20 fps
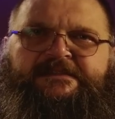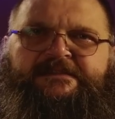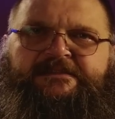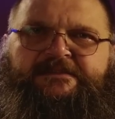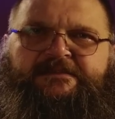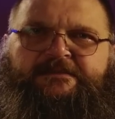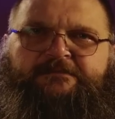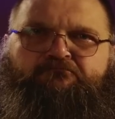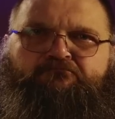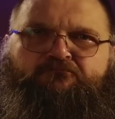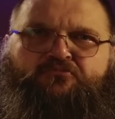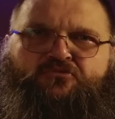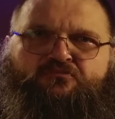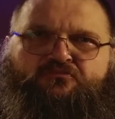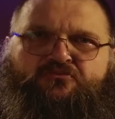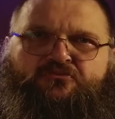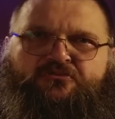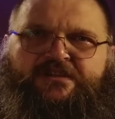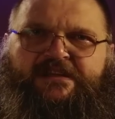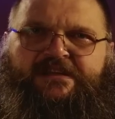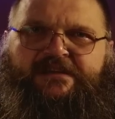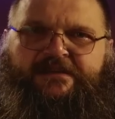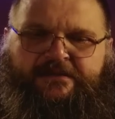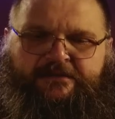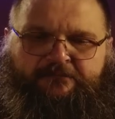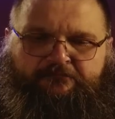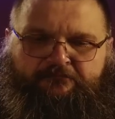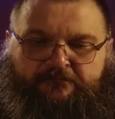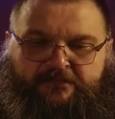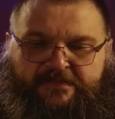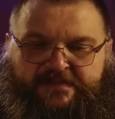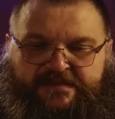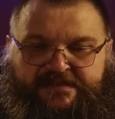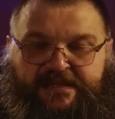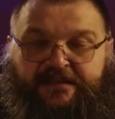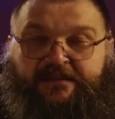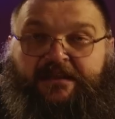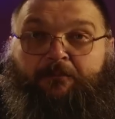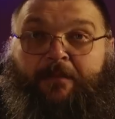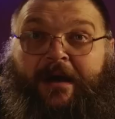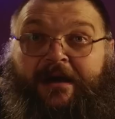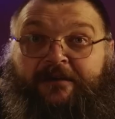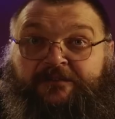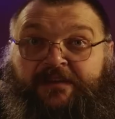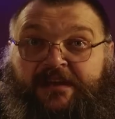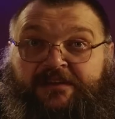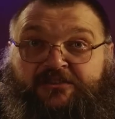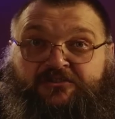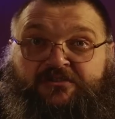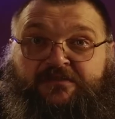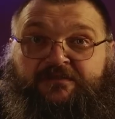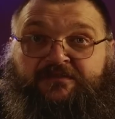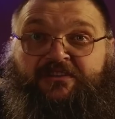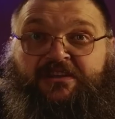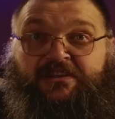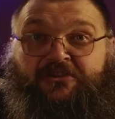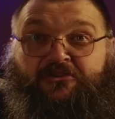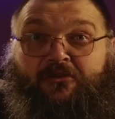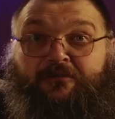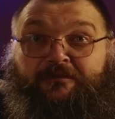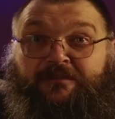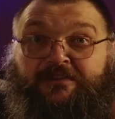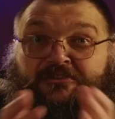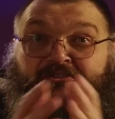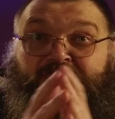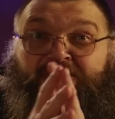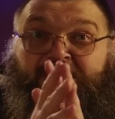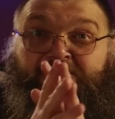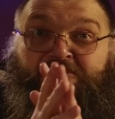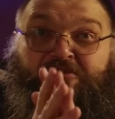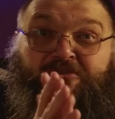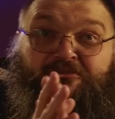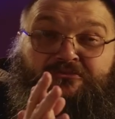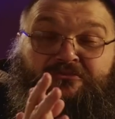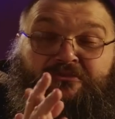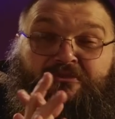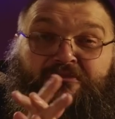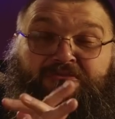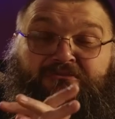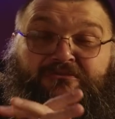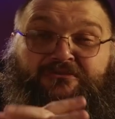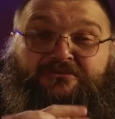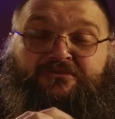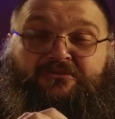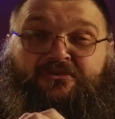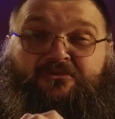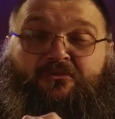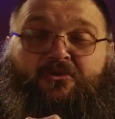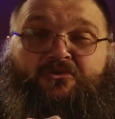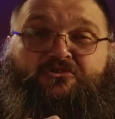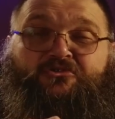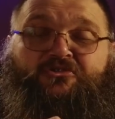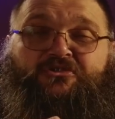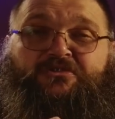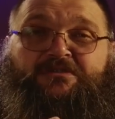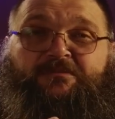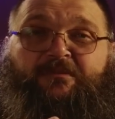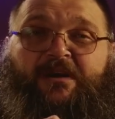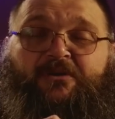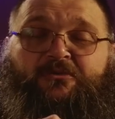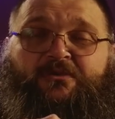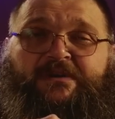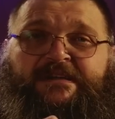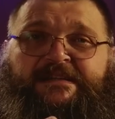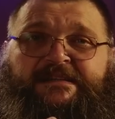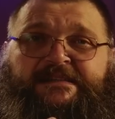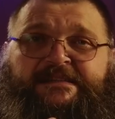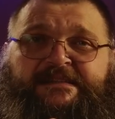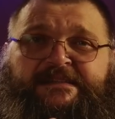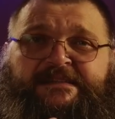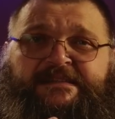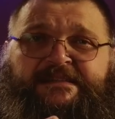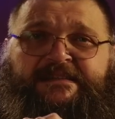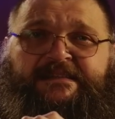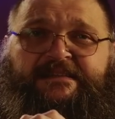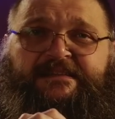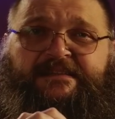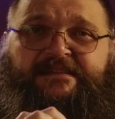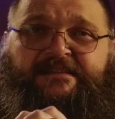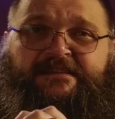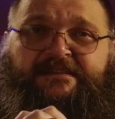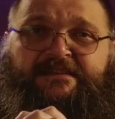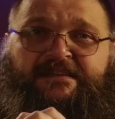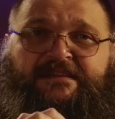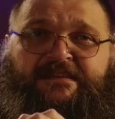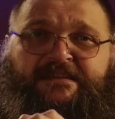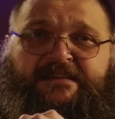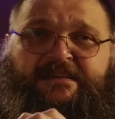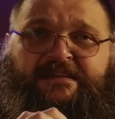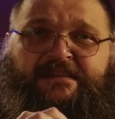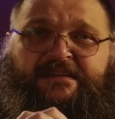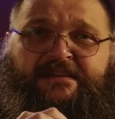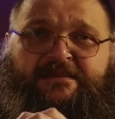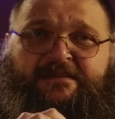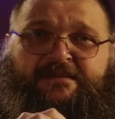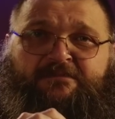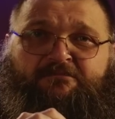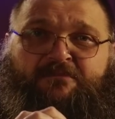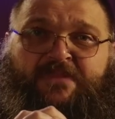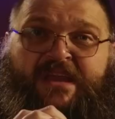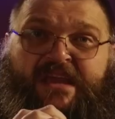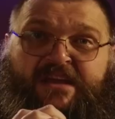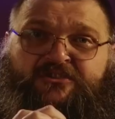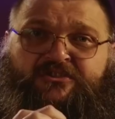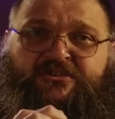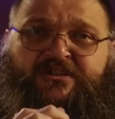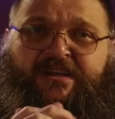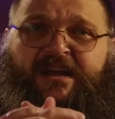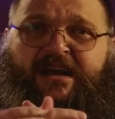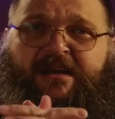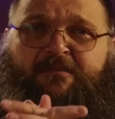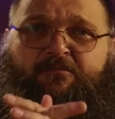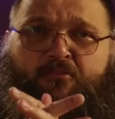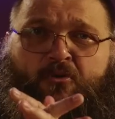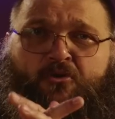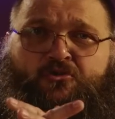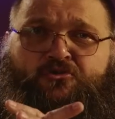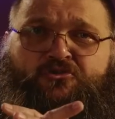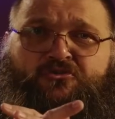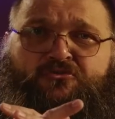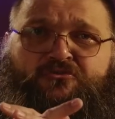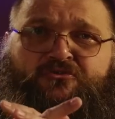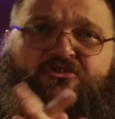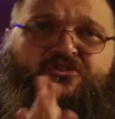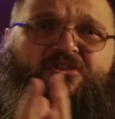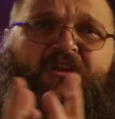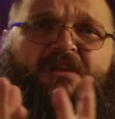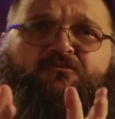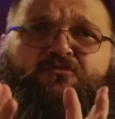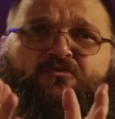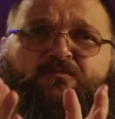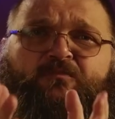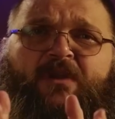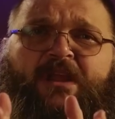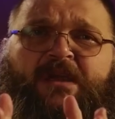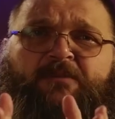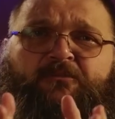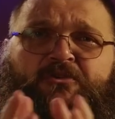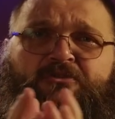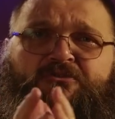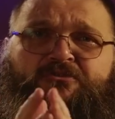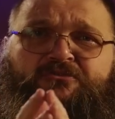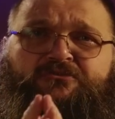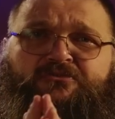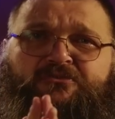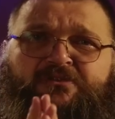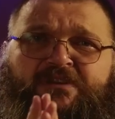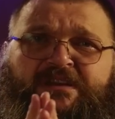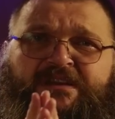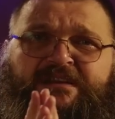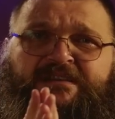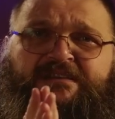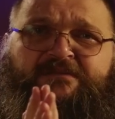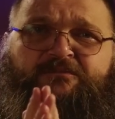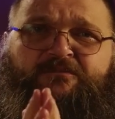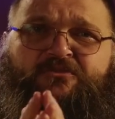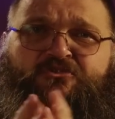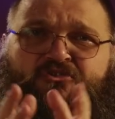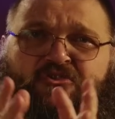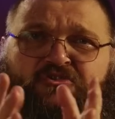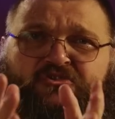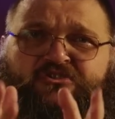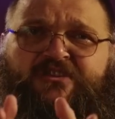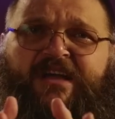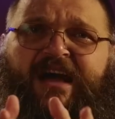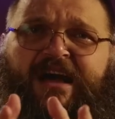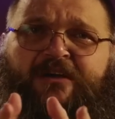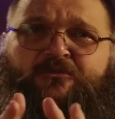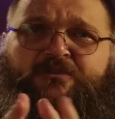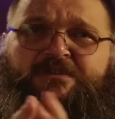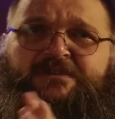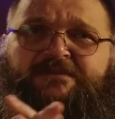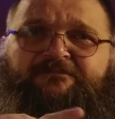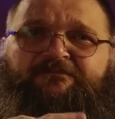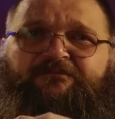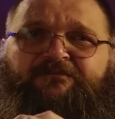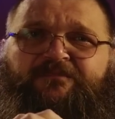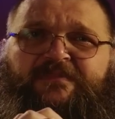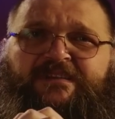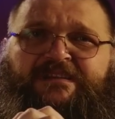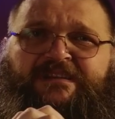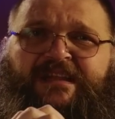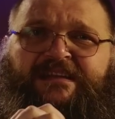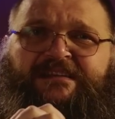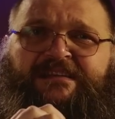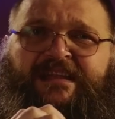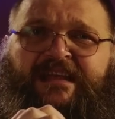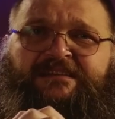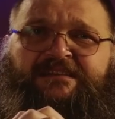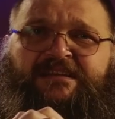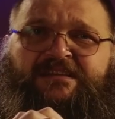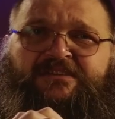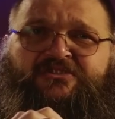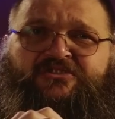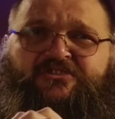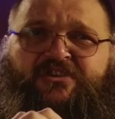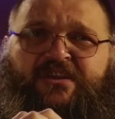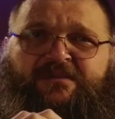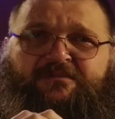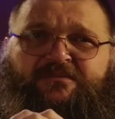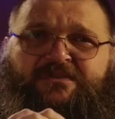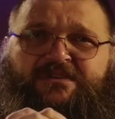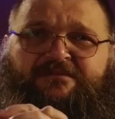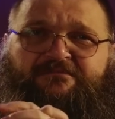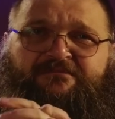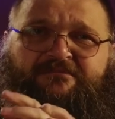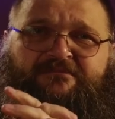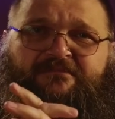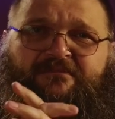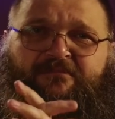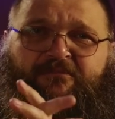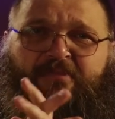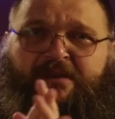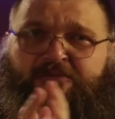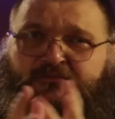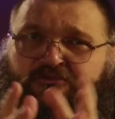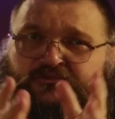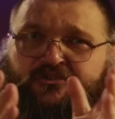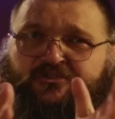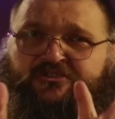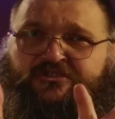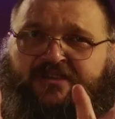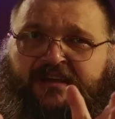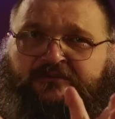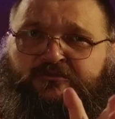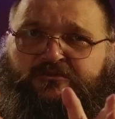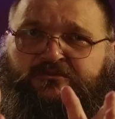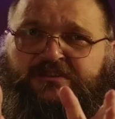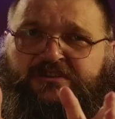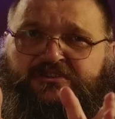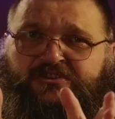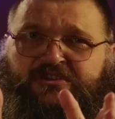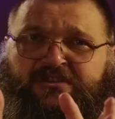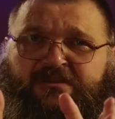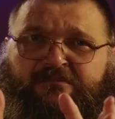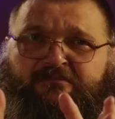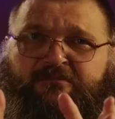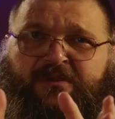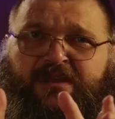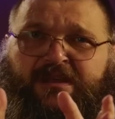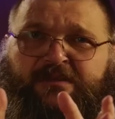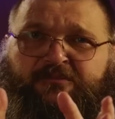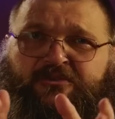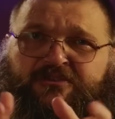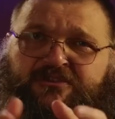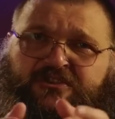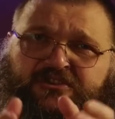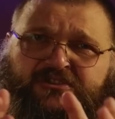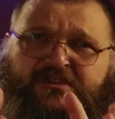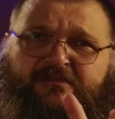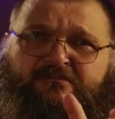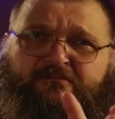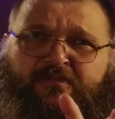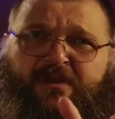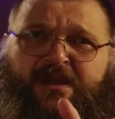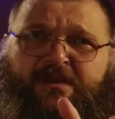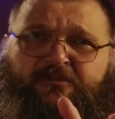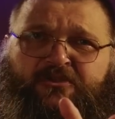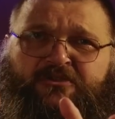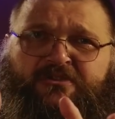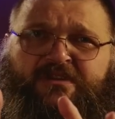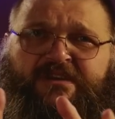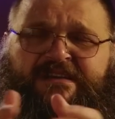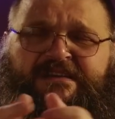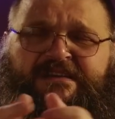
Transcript: e, próbuje zadamawiać się w tej nowej ziemi, którą, którą otrzymał i mieszka pośród siedmiu plemion, które zostały na, na tej ziemi. Pan Bóg zostawił te siedem plemion. Te siedem plemion